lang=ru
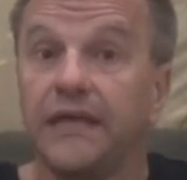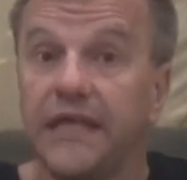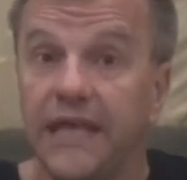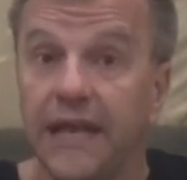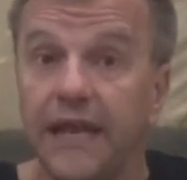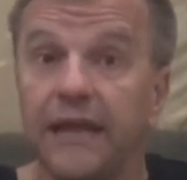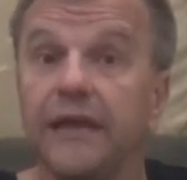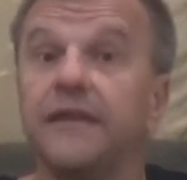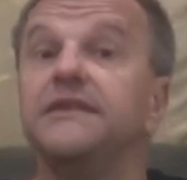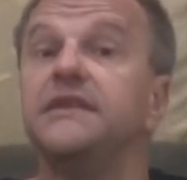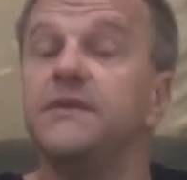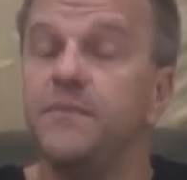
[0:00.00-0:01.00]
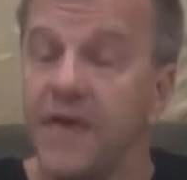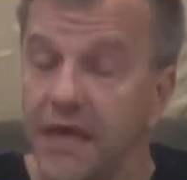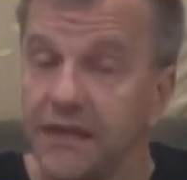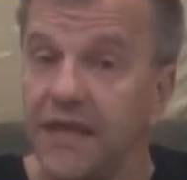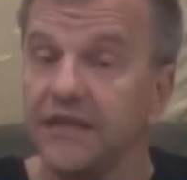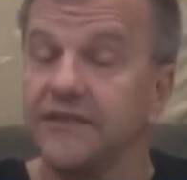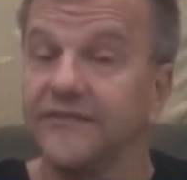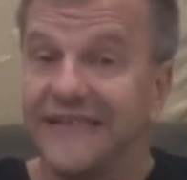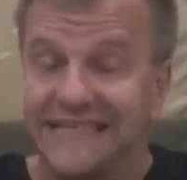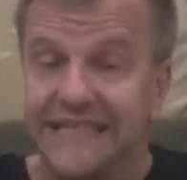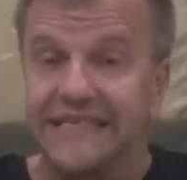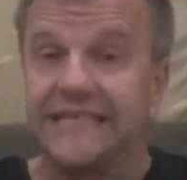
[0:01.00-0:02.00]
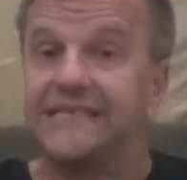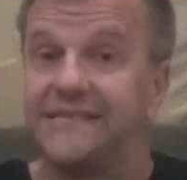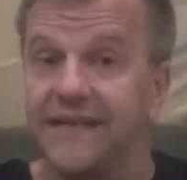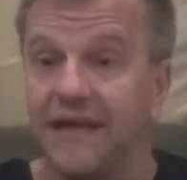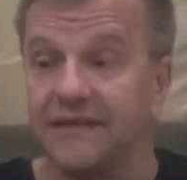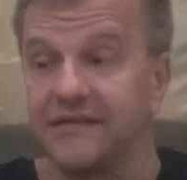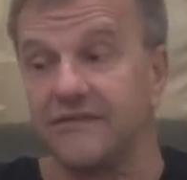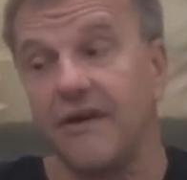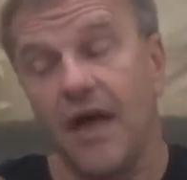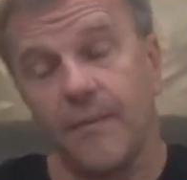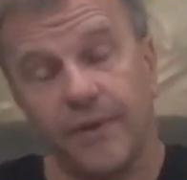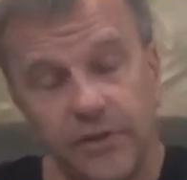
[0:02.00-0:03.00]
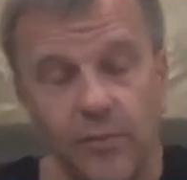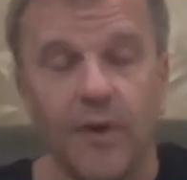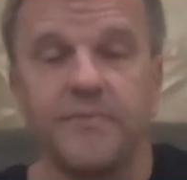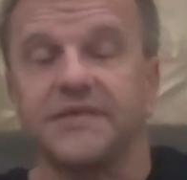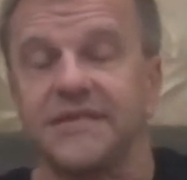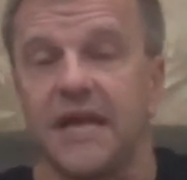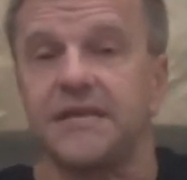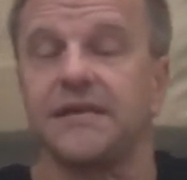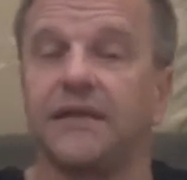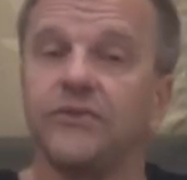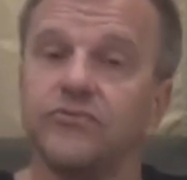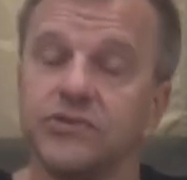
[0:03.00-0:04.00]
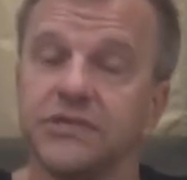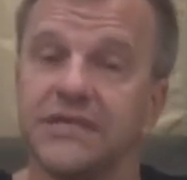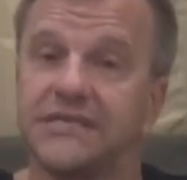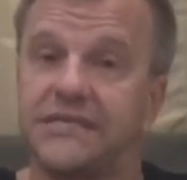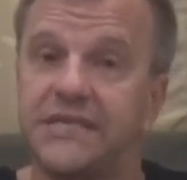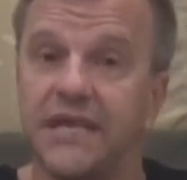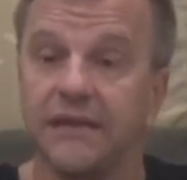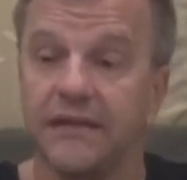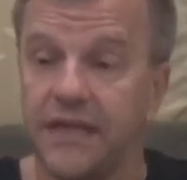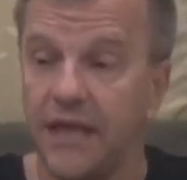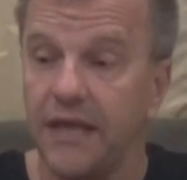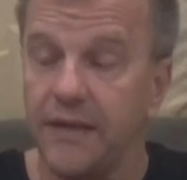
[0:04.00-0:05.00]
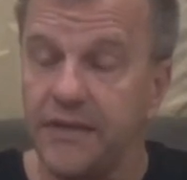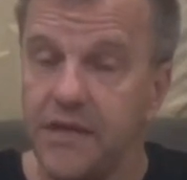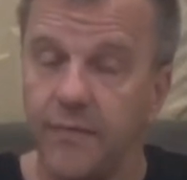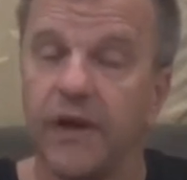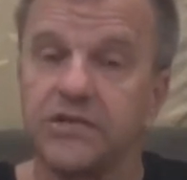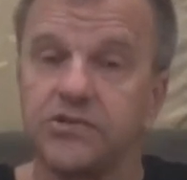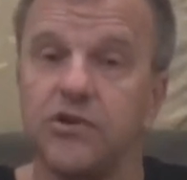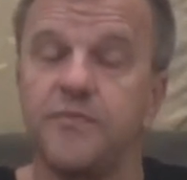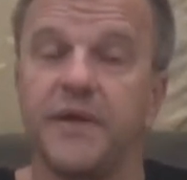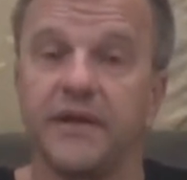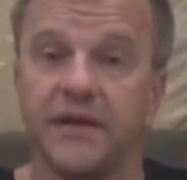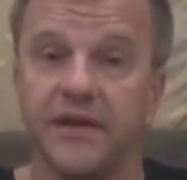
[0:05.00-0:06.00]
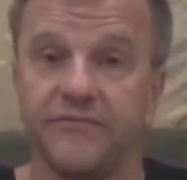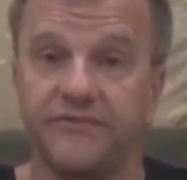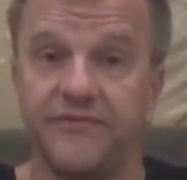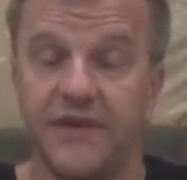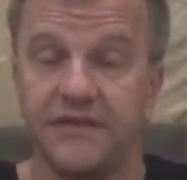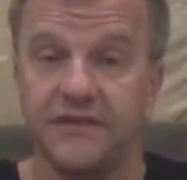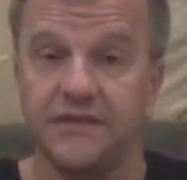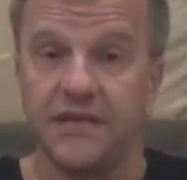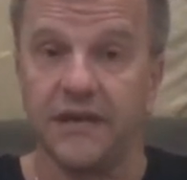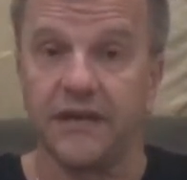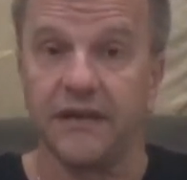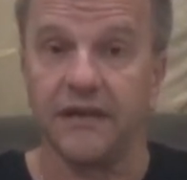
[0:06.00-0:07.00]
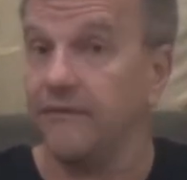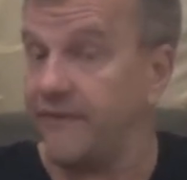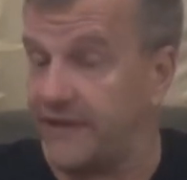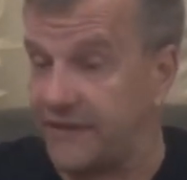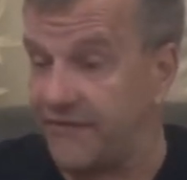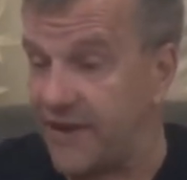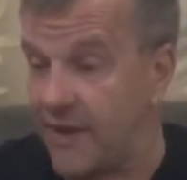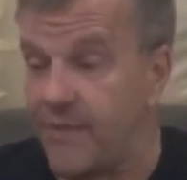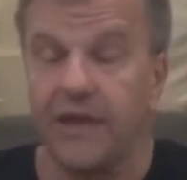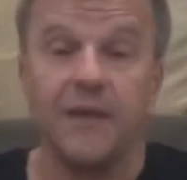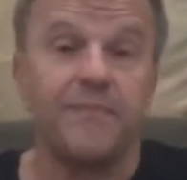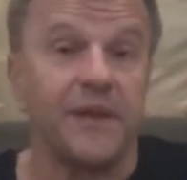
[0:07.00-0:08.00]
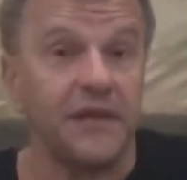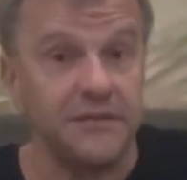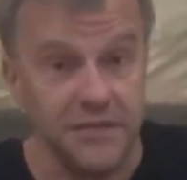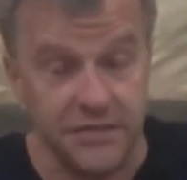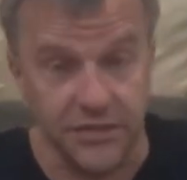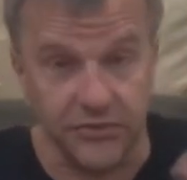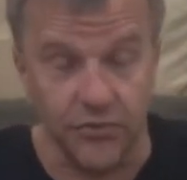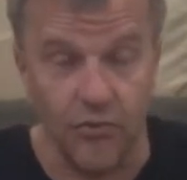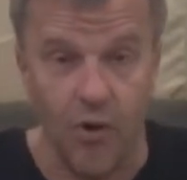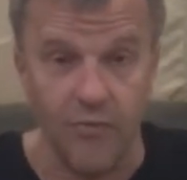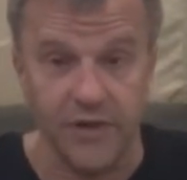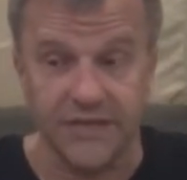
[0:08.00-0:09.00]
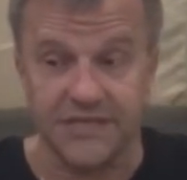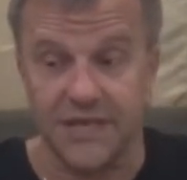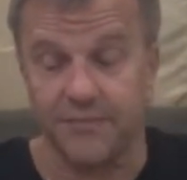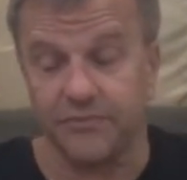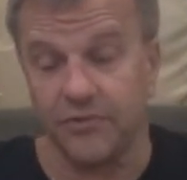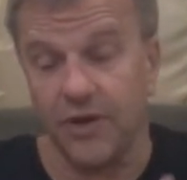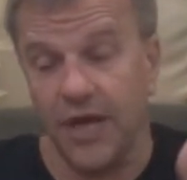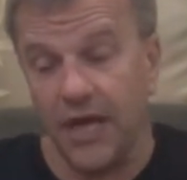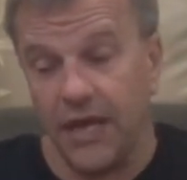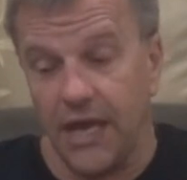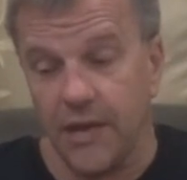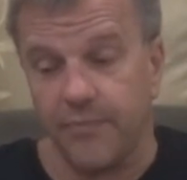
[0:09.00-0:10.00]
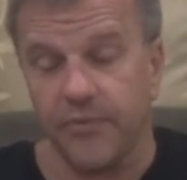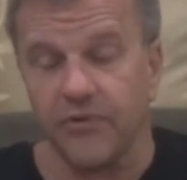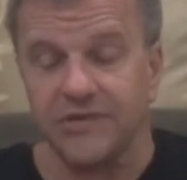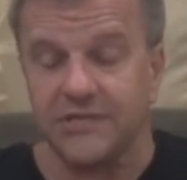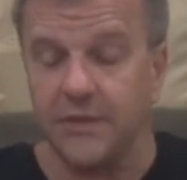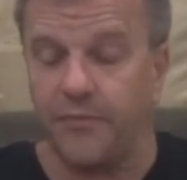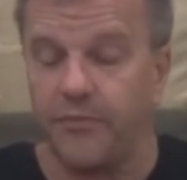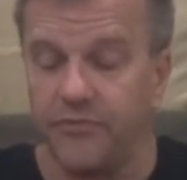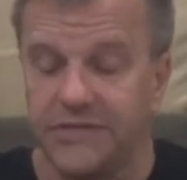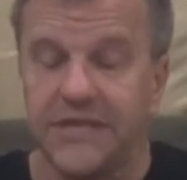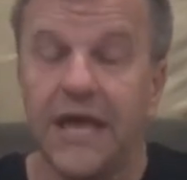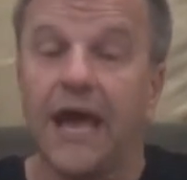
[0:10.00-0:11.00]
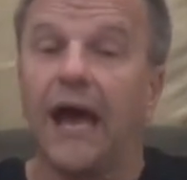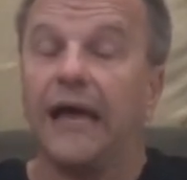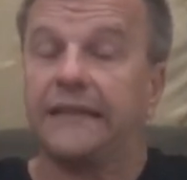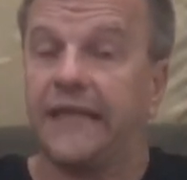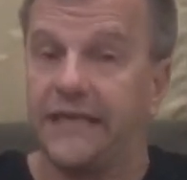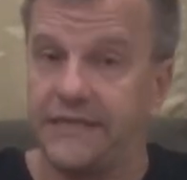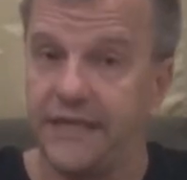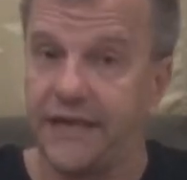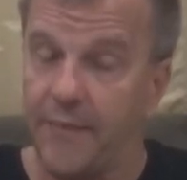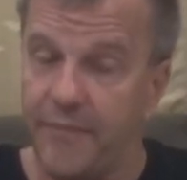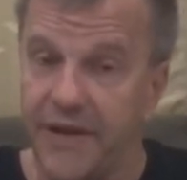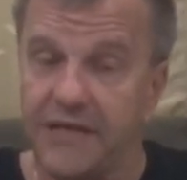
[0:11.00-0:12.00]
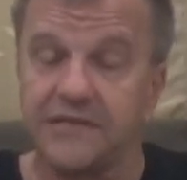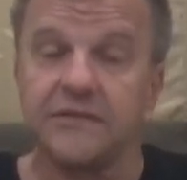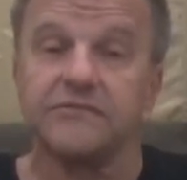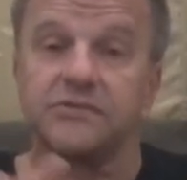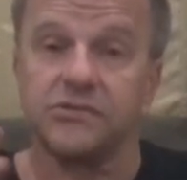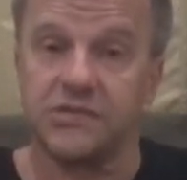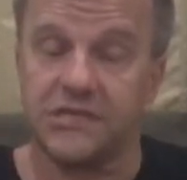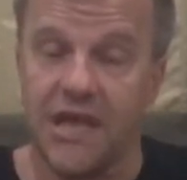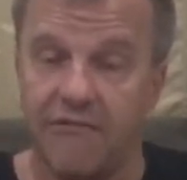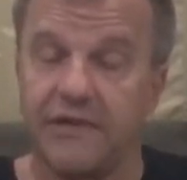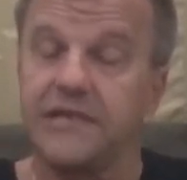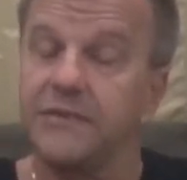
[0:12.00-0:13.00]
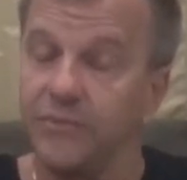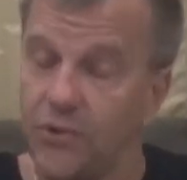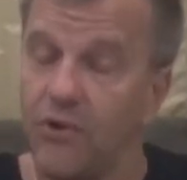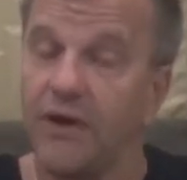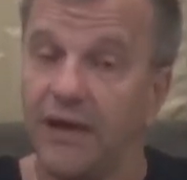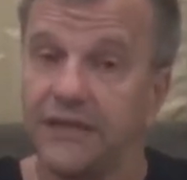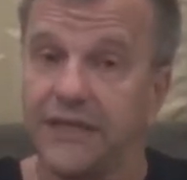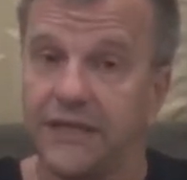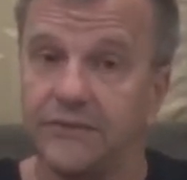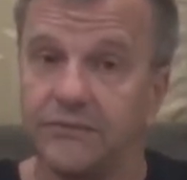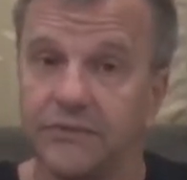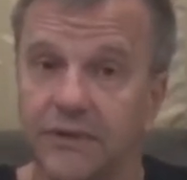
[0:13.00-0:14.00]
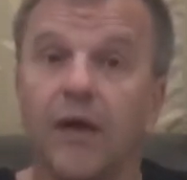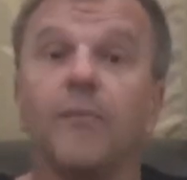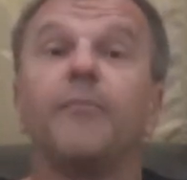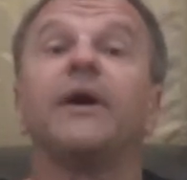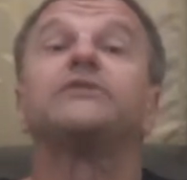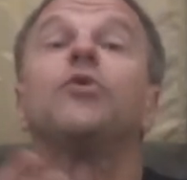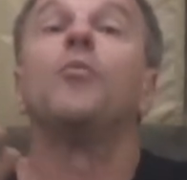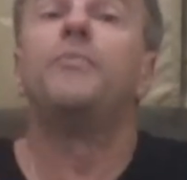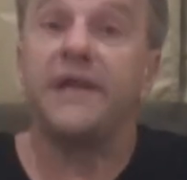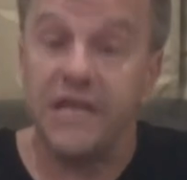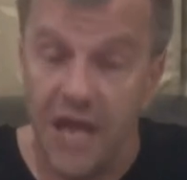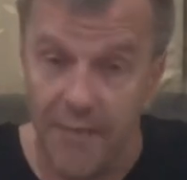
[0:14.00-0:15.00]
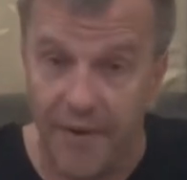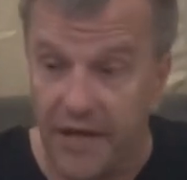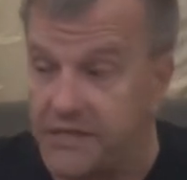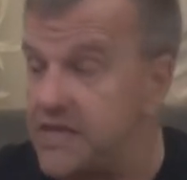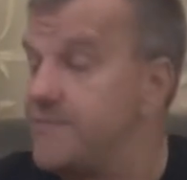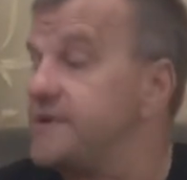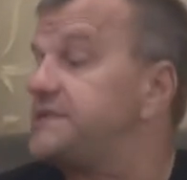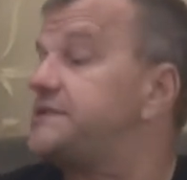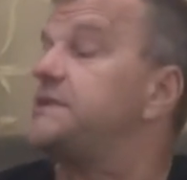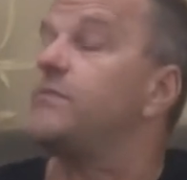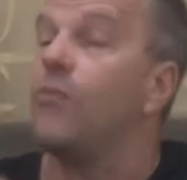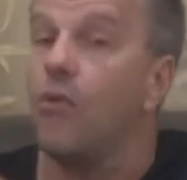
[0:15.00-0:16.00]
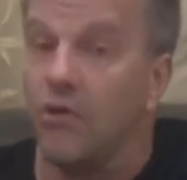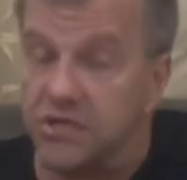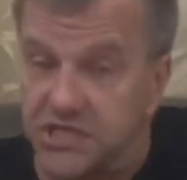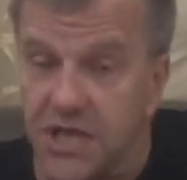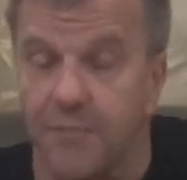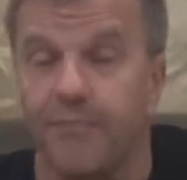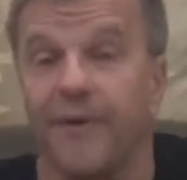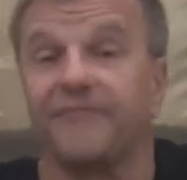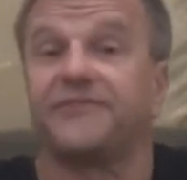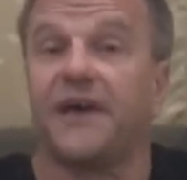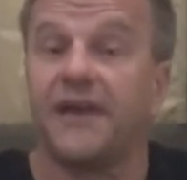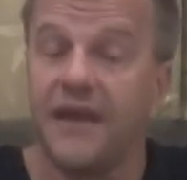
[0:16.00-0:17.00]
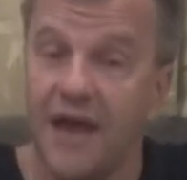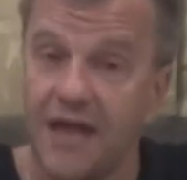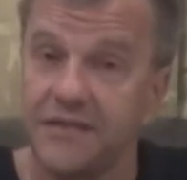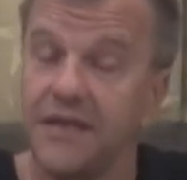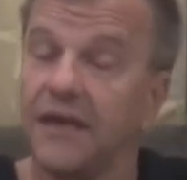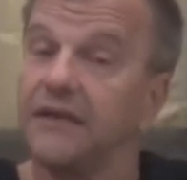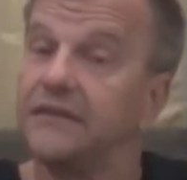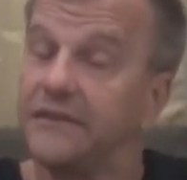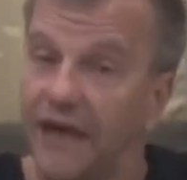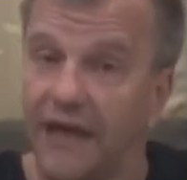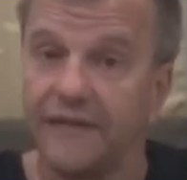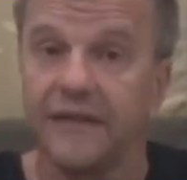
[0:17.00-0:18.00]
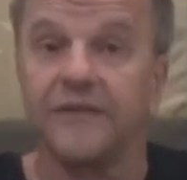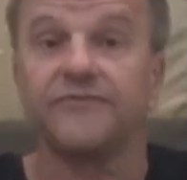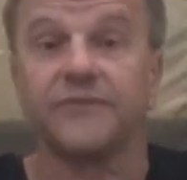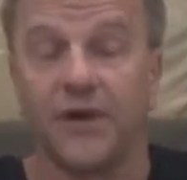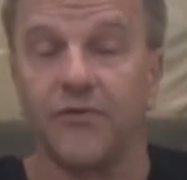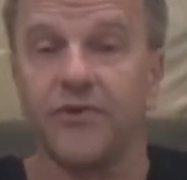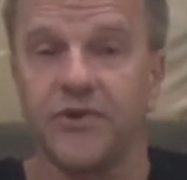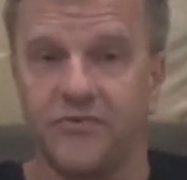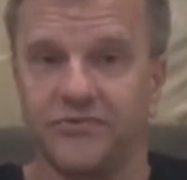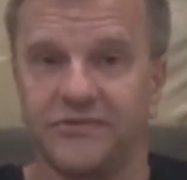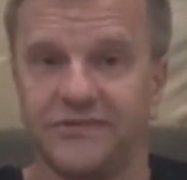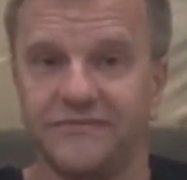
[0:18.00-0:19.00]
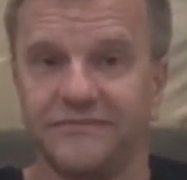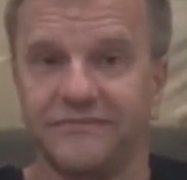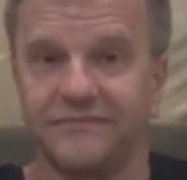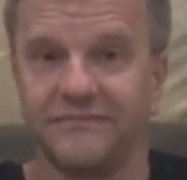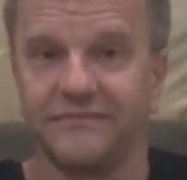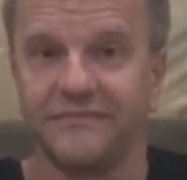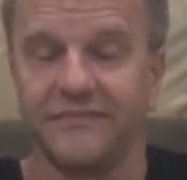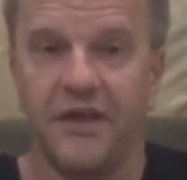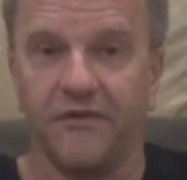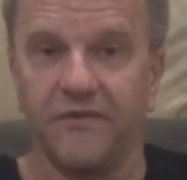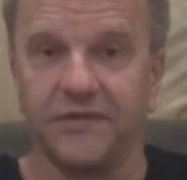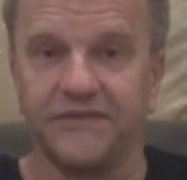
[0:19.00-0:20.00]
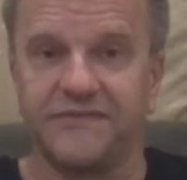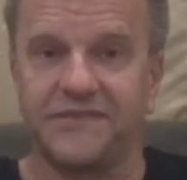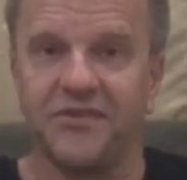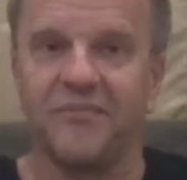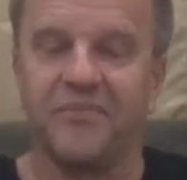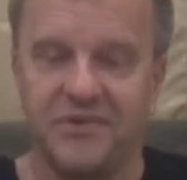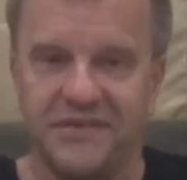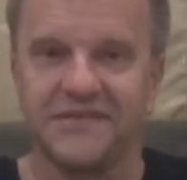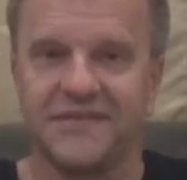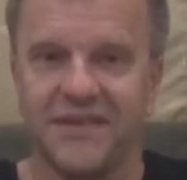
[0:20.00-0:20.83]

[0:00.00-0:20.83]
или не менее 20 сеансов. Потом обязательно нужно сделать небольшой перерыв в две недельки. В это время или перейдите к другому рецепту, или просто пусть от этих компрессов суставы немного отдохнут. Потом при необходимости можно повторять данный второй курс. Вот и все, будьте